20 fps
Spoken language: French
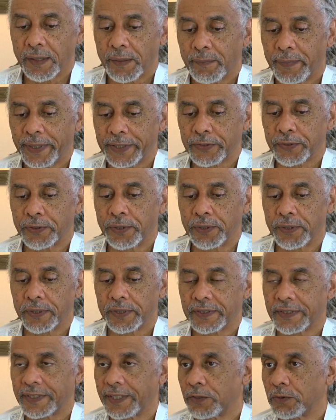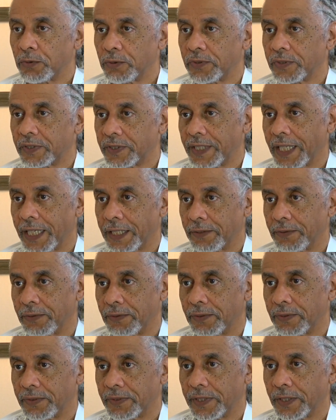Parce que c'est au stade
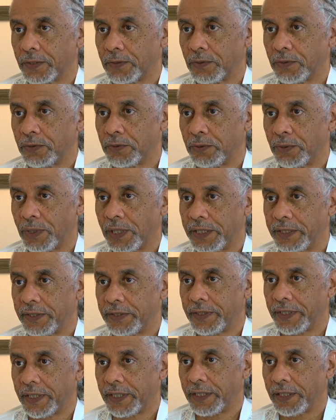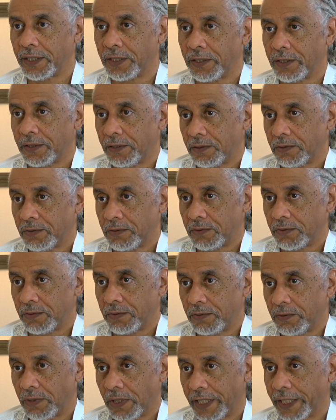de cette dualité
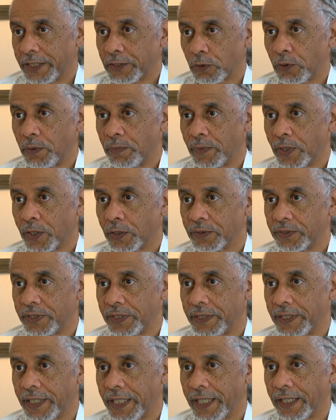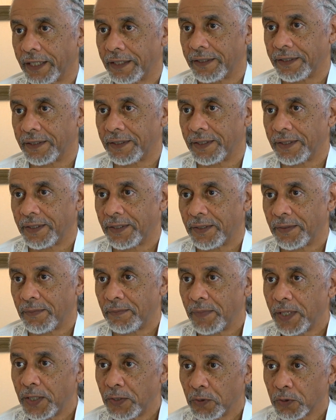de l'être humain ordinaire.
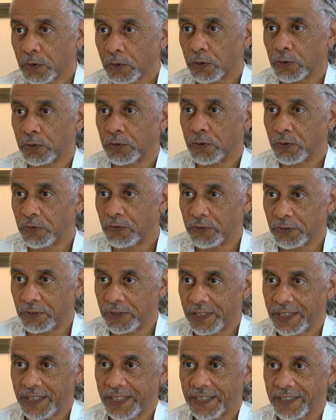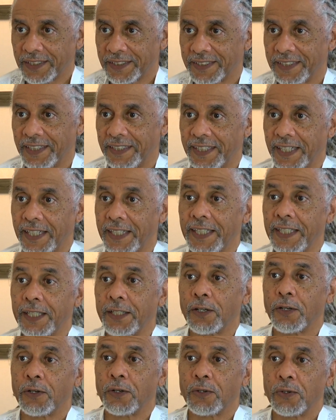Mais notre devenir, c'est d'aller
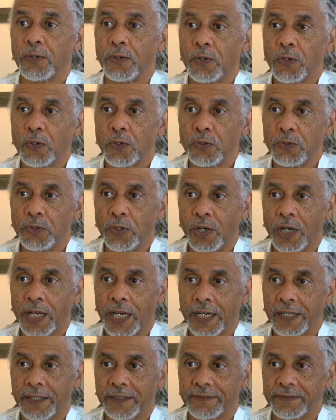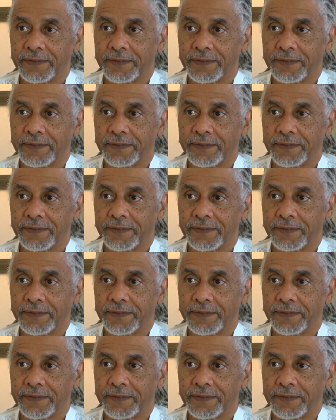au-delà,